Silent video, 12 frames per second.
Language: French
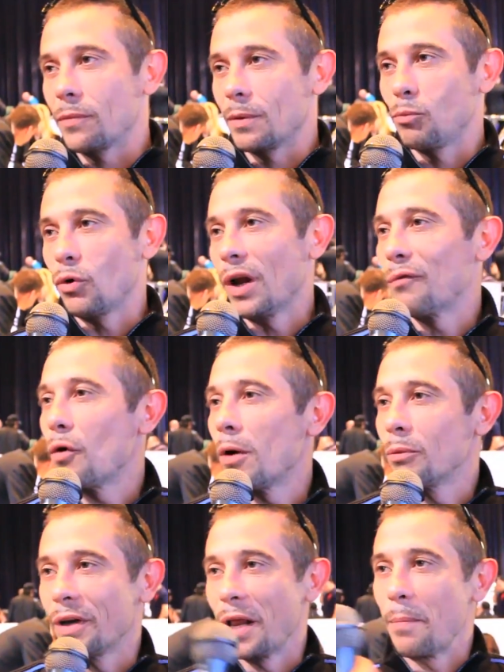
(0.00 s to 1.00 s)
pour la
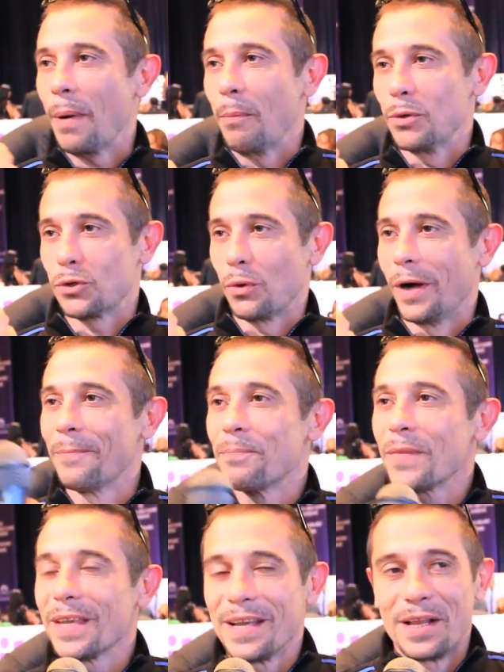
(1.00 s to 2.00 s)
forme. On et que chat quoi.
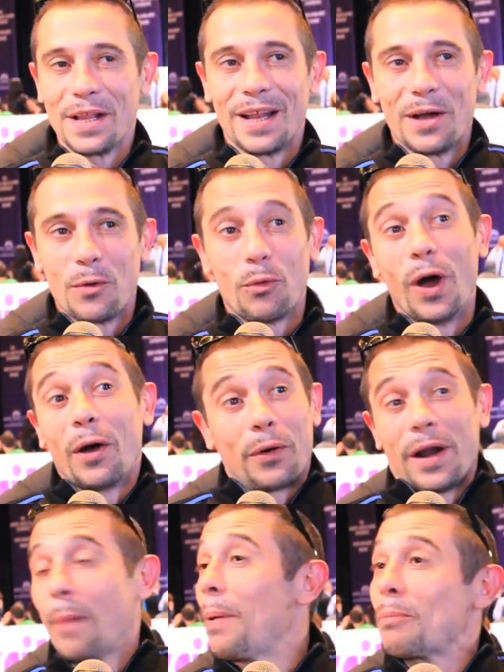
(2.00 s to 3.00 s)
Ouais, on
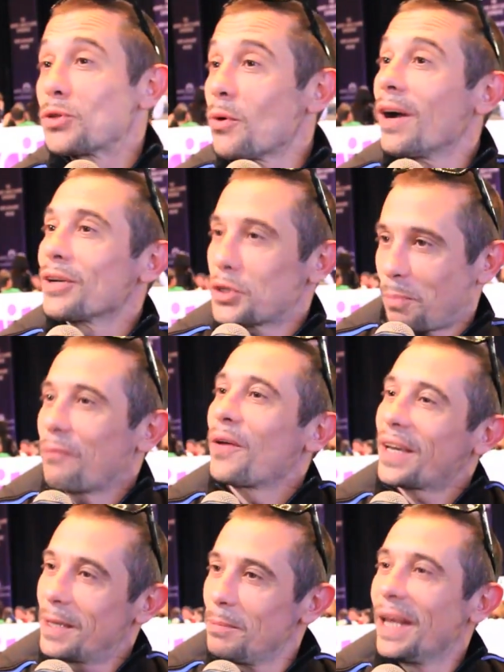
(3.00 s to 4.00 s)
n'en a pas besoin. Je
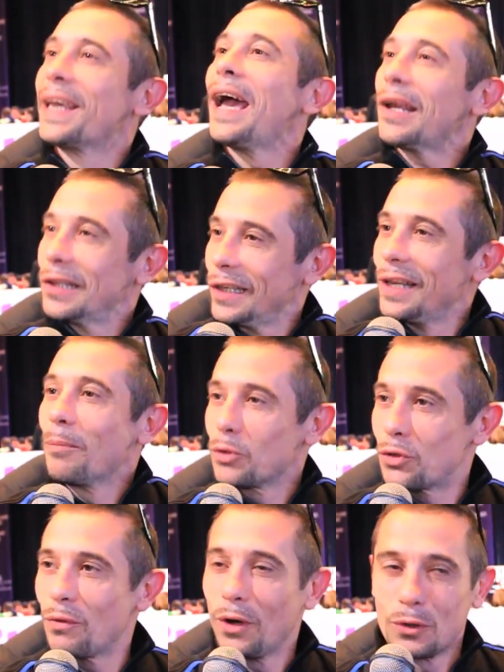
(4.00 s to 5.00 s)
préfère qu'ils me les gardent les dames,
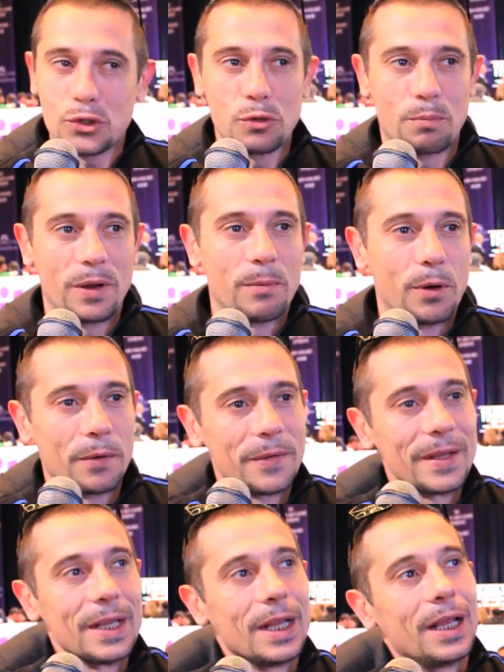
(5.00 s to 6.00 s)
tu vois, en supplément.
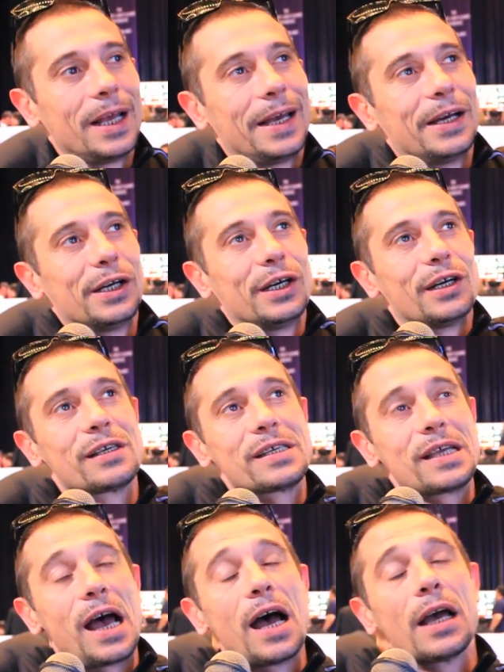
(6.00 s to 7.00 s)
Euh,
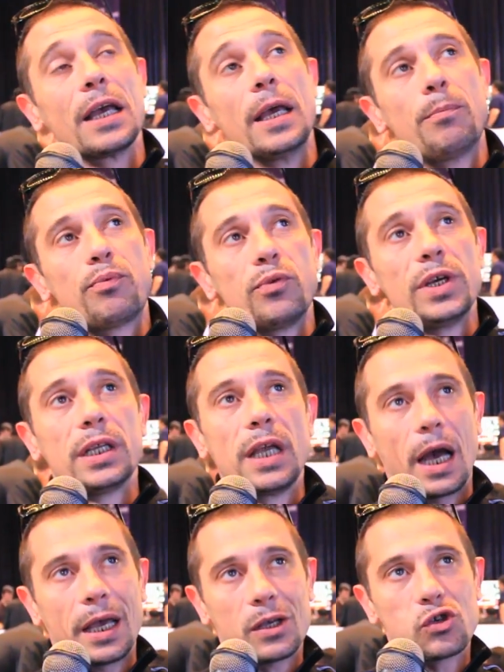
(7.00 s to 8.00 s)
ça, et puis
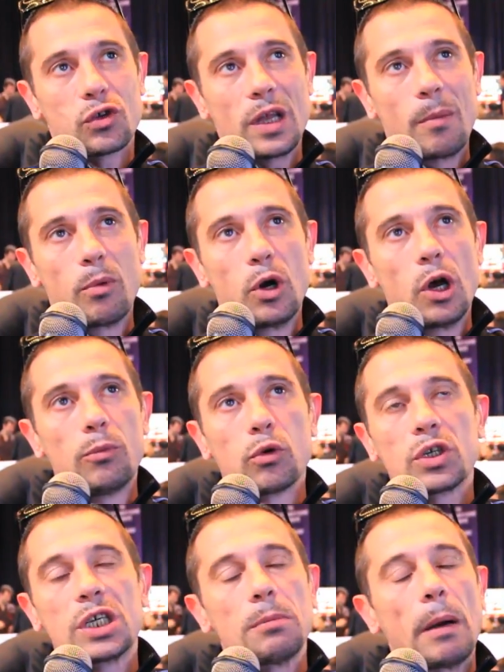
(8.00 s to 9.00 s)
derrière ce double up
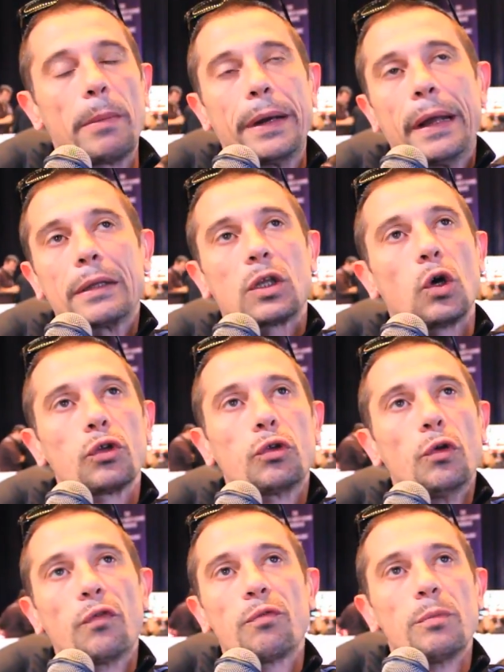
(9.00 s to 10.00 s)
donc, qui m'amène à
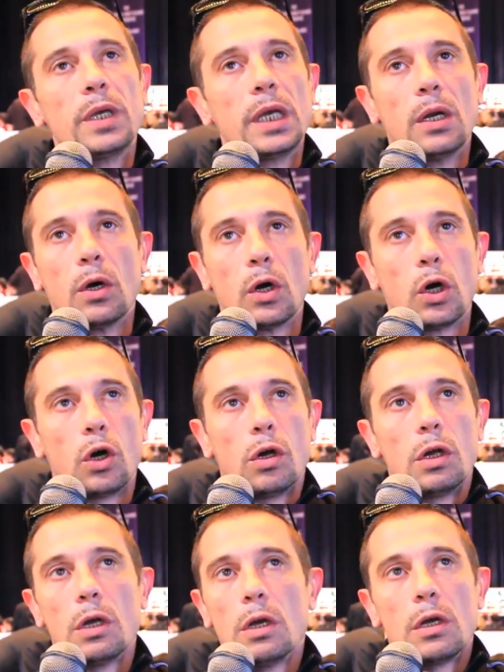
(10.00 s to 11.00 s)
39 000, euh,
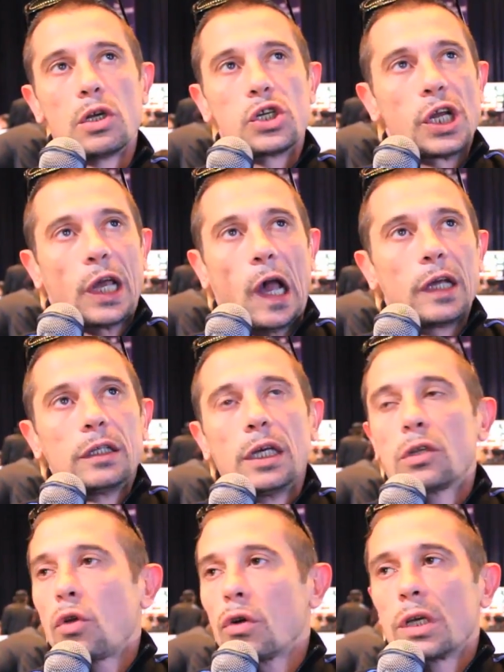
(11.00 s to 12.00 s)
j'ai
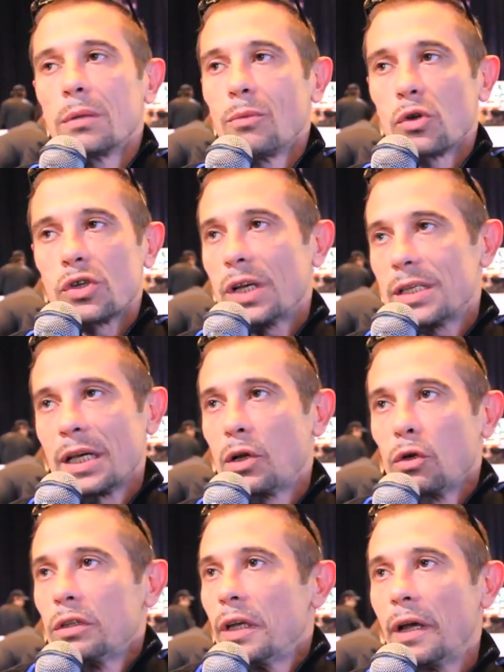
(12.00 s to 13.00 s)
grindé tranquillement jusqu'à
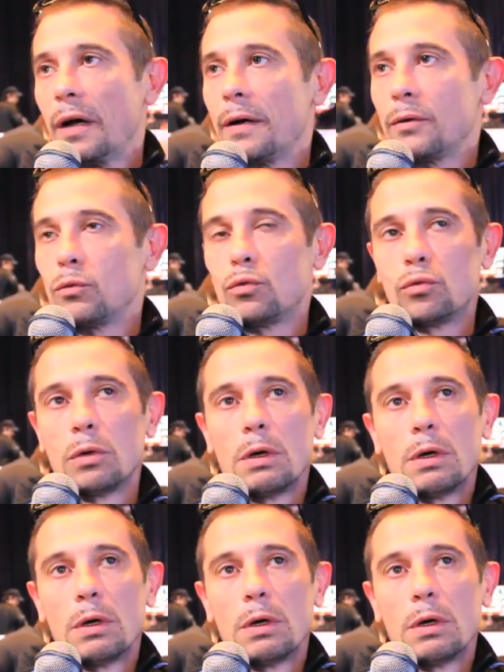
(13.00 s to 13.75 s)
51 ou